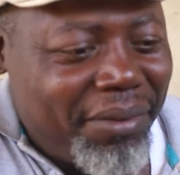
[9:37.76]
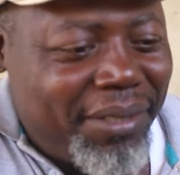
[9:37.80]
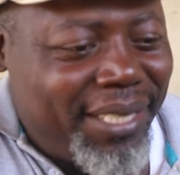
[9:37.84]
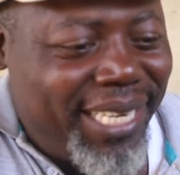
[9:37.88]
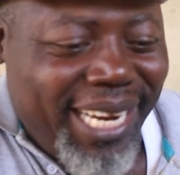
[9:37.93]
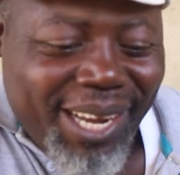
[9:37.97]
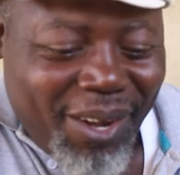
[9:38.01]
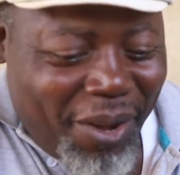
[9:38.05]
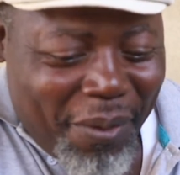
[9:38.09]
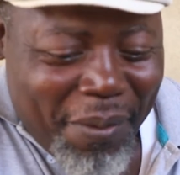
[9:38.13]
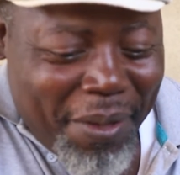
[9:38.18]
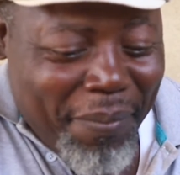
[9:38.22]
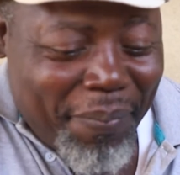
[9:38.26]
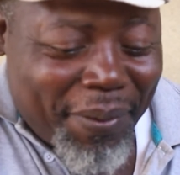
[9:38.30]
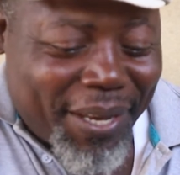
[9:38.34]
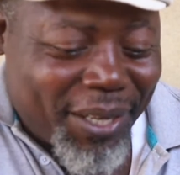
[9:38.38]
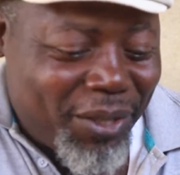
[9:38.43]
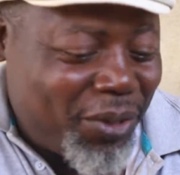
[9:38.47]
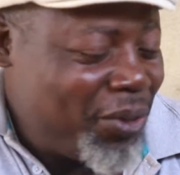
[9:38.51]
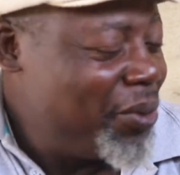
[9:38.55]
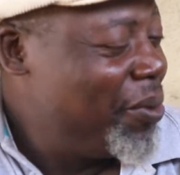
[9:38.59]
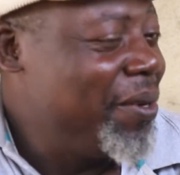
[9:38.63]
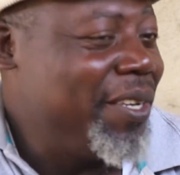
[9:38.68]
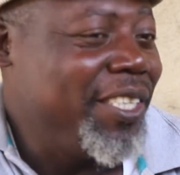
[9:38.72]
J'ai comme
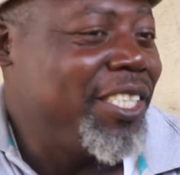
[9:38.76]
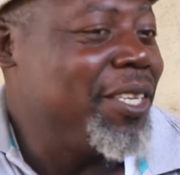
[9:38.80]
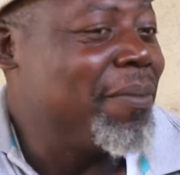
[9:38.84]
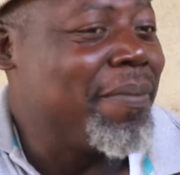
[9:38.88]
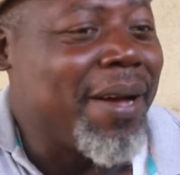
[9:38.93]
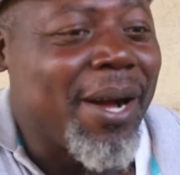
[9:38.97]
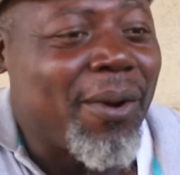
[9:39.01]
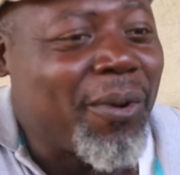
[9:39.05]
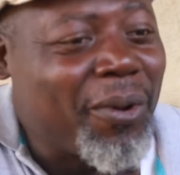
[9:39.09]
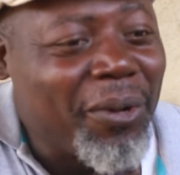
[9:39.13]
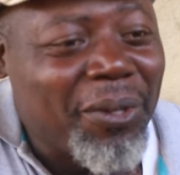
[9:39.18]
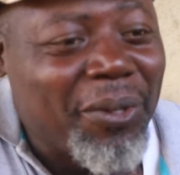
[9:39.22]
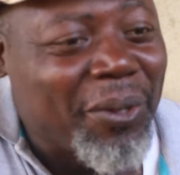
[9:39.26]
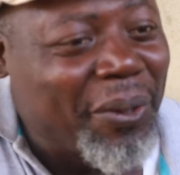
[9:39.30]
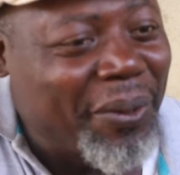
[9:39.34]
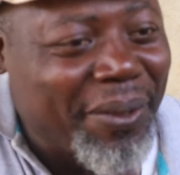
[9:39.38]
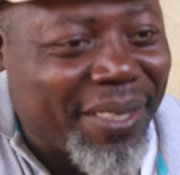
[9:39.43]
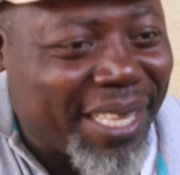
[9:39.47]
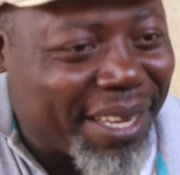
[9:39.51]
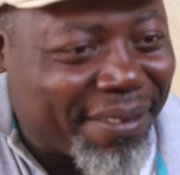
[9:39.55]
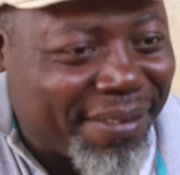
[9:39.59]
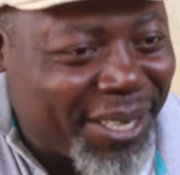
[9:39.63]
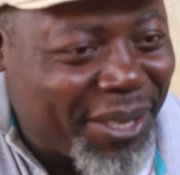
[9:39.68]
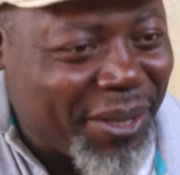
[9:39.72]
impression que c'est ma cote
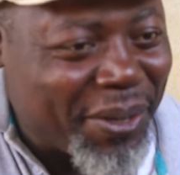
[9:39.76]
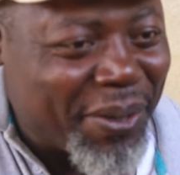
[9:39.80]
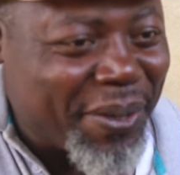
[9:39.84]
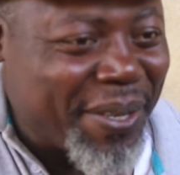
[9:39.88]
qu'on t'avait